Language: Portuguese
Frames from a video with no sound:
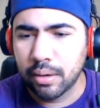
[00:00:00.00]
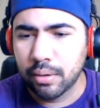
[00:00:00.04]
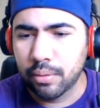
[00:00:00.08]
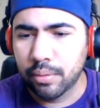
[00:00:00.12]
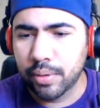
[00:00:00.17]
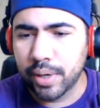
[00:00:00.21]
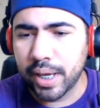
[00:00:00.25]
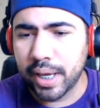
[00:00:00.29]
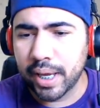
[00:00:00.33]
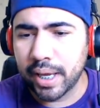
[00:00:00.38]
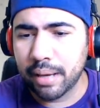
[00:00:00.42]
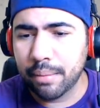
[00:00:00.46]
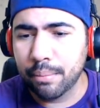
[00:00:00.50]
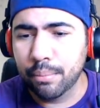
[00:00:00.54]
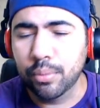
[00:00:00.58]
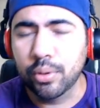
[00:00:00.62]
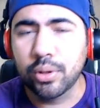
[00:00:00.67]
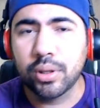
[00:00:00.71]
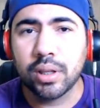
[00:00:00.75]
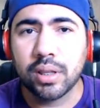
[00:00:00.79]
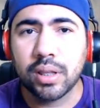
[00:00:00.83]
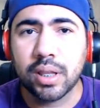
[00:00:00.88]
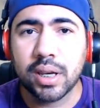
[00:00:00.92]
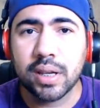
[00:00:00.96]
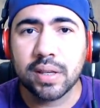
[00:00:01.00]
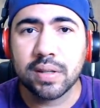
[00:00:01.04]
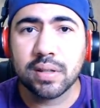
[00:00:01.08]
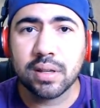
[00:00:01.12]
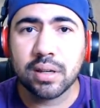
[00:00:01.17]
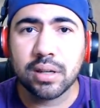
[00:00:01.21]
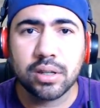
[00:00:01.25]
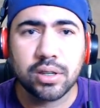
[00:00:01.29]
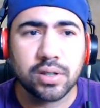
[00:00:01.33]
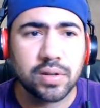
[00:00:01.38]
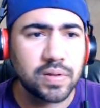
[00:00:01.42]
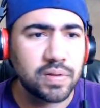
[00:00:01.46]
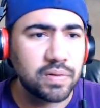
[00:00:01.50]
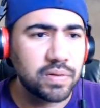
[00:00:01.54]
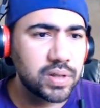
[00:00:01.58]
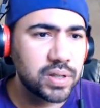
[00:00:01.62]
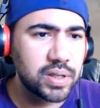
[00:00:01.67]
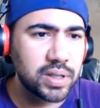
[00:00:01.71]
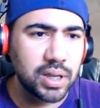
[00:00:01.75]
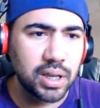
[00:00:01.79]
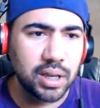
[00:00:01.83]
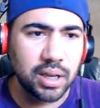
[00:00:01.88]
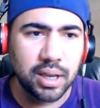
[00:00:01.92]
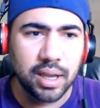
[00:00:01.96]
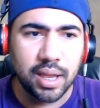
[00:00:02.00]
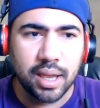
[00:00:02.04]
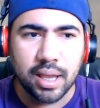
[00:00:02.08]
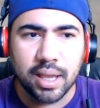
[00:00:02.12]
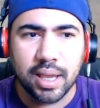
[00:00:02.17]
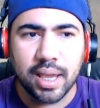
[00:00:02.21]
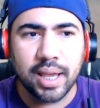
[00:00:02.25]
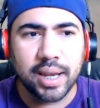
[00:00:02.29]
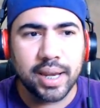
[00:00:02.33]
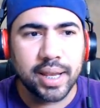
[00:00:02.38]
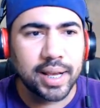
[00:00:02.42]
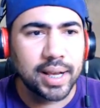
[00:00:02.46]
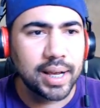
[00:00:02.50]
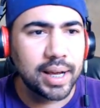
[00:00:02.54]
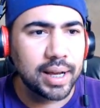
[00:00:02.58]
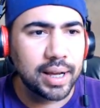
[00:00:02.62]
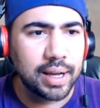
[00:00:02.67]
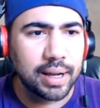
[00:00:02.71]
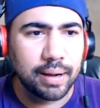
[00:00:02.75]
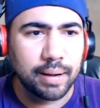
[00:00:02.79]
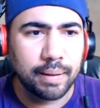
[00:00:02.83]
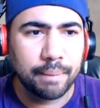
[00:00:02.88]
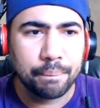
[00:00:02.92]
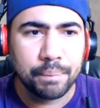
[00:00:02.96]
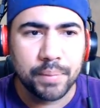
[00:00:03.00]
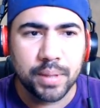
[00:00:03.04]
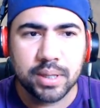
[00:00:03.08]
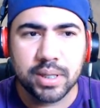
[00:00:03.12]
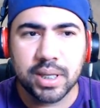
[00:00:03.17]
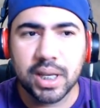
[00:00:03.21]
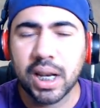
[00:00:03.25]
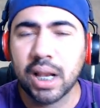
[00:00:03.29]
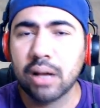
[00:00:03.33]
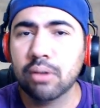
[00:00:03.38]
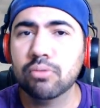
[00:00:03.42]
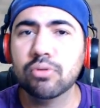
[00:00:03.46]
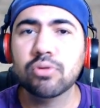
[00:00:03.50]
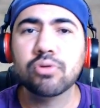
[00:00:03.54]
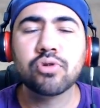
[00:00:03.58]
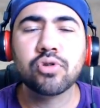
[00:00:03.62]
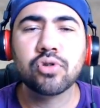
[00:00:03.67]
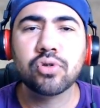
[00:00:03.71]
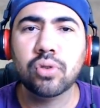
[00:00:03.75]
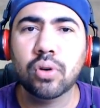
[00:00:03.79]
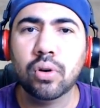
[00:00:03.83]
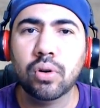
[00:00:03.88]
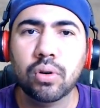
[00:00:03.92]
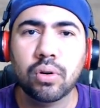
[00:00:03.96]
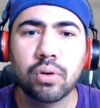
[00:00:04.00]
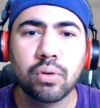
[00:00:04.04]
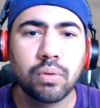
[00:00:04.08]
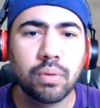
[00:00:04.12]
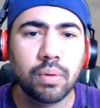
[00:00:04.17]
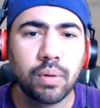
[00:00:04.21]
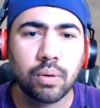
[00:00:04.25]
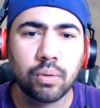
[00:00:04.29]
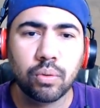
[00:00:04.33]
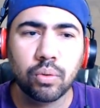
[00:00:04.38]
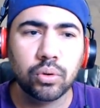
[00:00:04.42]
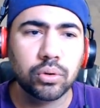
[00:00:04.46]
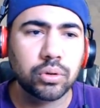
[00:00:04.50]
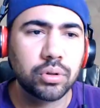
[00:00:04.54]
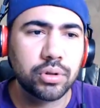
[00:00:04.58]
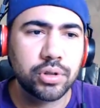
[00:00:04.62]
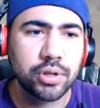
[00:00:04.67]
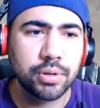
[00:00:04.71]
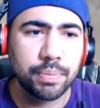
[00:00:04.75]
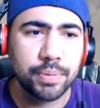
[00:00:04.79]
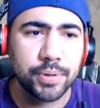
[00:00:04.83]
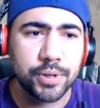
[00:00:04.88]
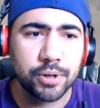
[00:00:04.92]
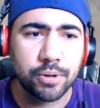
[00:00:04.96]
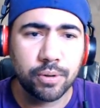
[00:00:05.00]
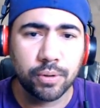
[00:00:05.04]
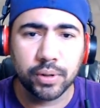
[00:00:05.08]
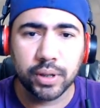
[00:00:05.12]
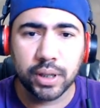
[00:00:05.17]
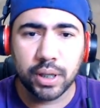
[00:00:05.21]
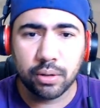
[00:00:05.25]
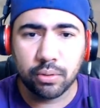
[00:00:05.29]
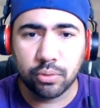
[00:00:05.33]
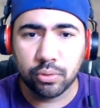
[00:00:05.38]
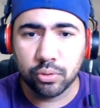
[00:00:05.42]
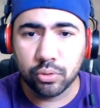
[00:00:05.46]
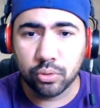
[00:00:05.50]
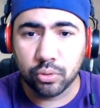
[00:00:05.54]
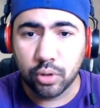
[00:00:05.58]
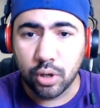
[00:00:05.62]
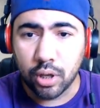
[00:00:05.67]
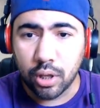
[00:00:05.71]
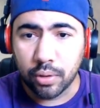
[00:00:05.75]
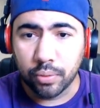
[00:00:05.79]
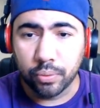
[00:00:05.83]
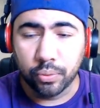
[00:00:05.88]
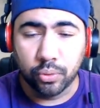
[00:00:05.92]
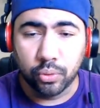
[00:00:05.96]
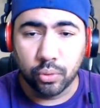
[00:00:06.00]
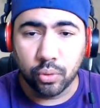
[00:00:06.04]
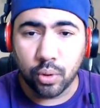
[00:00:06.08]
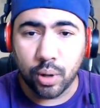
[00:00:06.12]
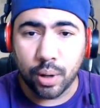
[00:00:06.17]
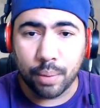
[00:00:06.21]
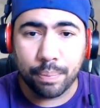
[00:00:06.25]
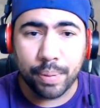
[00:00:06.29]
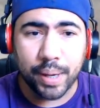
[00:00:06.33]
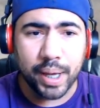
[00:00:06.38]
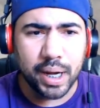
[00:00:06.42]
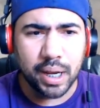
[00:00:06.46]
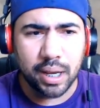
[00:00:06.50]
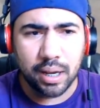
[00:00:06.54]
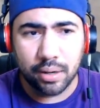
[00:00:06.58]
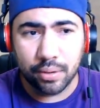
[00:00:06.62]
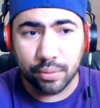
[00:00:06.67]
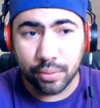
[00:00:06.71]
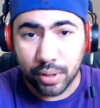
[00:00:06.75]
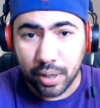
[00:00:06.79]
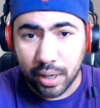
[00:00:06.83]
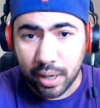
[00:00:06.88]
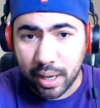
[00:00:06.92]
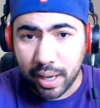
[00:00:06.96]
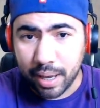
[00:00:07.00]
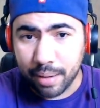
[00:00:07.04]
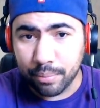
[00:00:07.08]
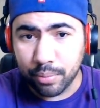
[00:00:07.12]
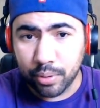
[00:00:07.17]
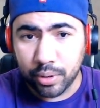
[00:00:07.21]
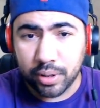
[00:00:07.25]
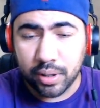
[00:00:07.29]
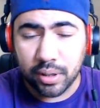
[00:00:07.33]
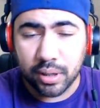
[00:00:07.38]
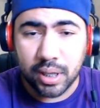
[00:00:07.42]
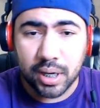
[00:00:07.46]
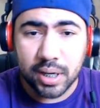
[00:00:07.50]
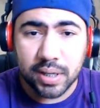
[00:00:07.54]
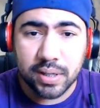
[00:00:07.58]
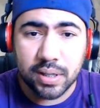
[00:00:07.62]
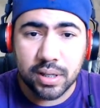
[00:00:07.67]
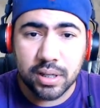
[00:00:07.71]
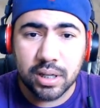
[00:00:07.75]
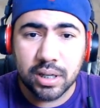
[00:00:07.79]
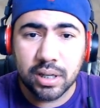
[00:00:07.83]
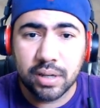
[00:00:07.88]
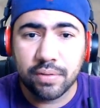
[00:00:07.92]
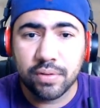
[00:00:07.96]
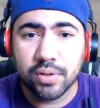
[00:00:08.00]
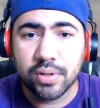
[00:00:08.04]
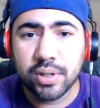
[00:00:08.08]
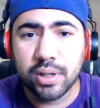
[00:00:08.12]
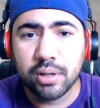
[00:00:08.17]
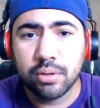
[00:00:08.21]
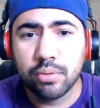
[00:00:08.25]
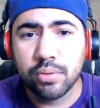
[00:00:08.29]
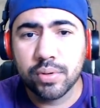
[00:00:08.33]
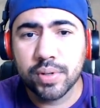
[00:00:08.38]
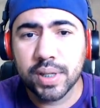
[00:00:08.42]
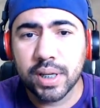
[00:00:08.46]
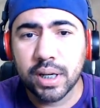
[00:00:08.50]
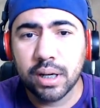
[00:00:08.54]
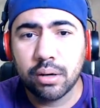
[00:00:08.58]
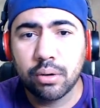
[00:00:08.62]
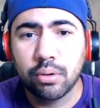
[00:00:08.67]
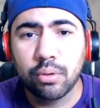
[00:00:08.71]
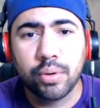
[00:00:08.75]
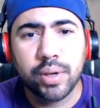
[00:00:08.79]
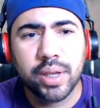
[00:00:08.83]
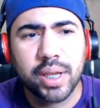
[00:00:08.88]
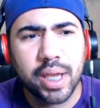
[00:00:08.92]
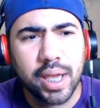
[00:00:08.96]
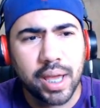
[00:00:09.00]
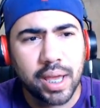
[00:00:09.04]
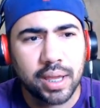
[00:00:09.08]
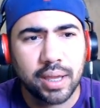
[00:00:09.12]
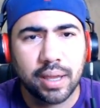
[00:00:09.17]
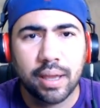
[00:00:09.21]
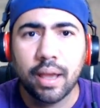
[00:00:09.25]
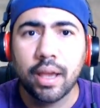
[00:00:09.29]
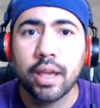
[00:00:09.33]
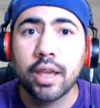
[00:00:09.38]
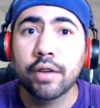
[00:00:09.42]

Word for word: O IR é muito interessante se você quer ligar, sei lá, um som, algum outro tipo de conteúdo no aparelho. É muito interessante que você usa o IR.